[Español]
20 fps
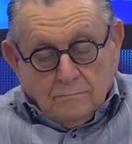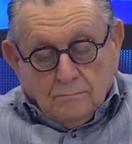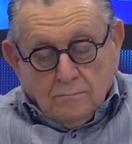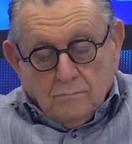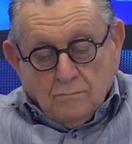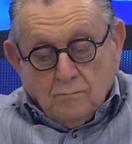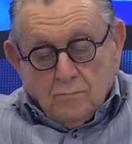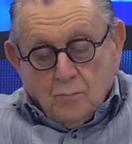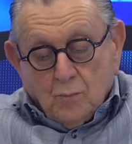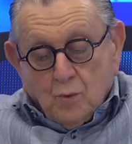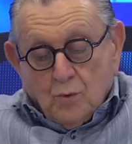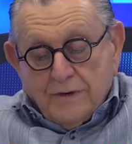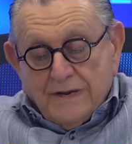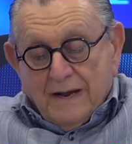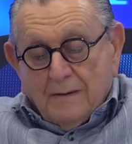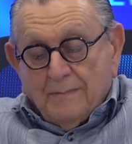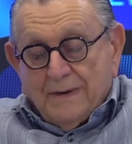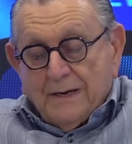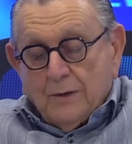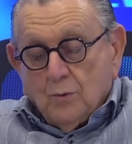muy
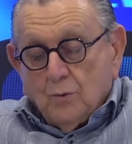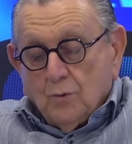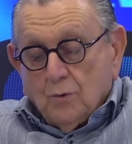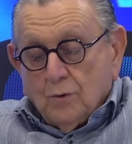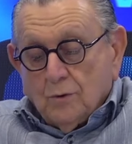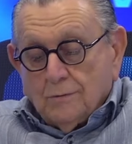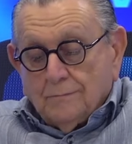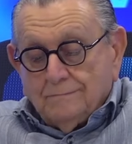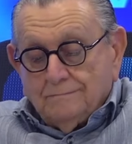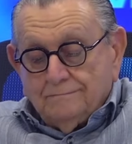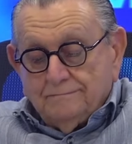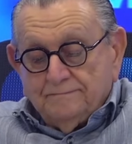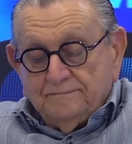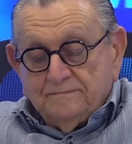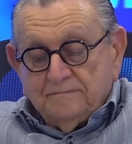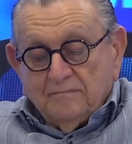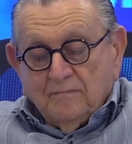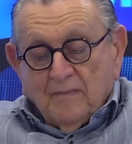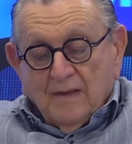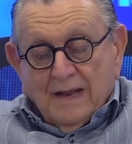a menudo,
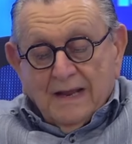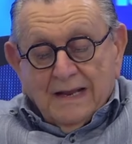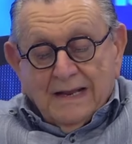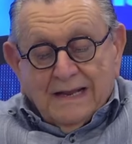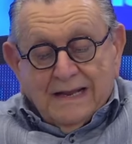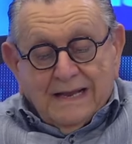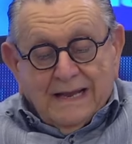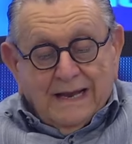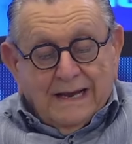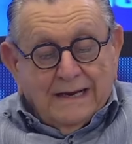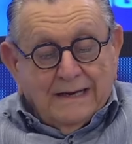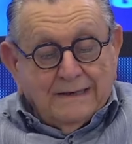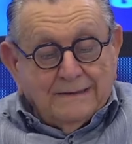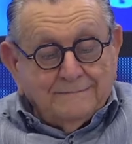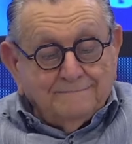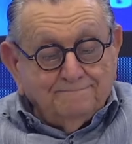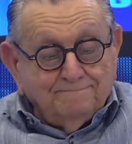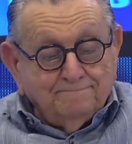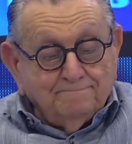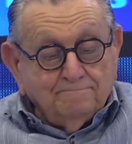
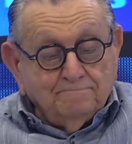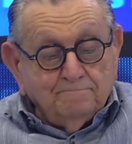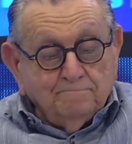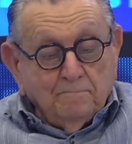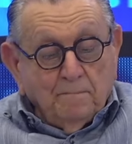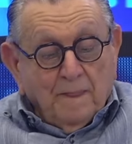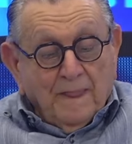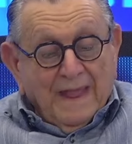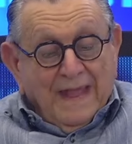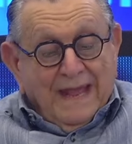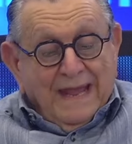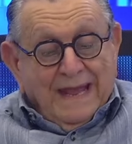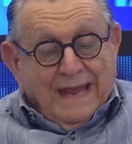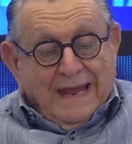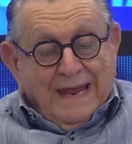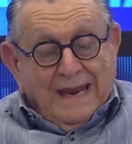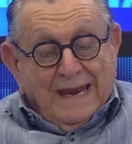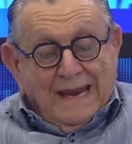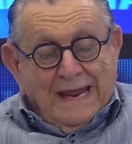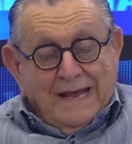que
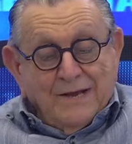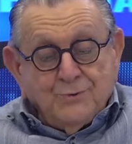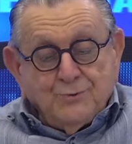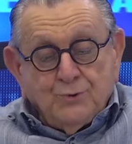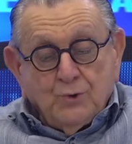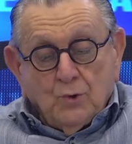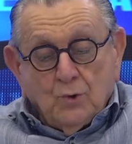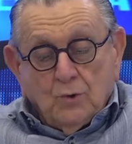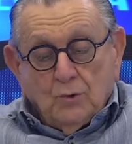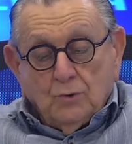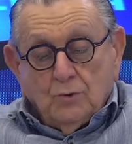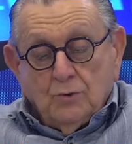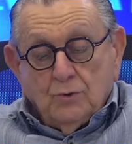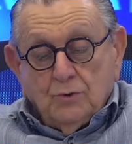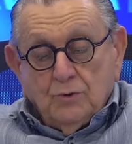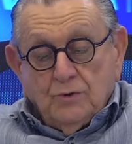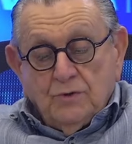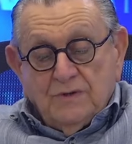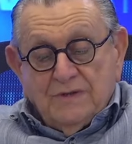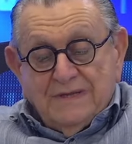el hecho
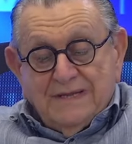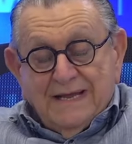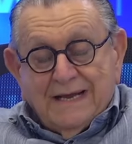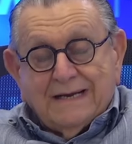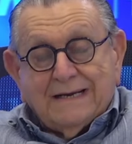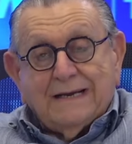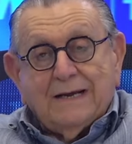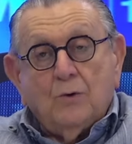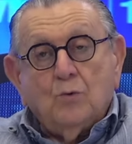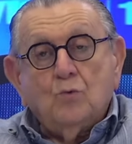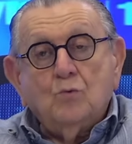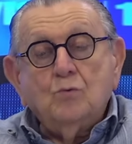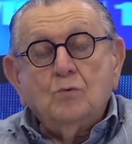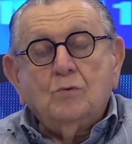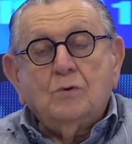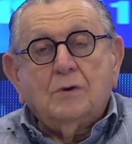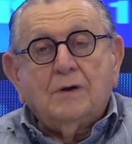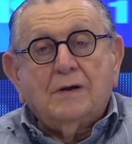de que un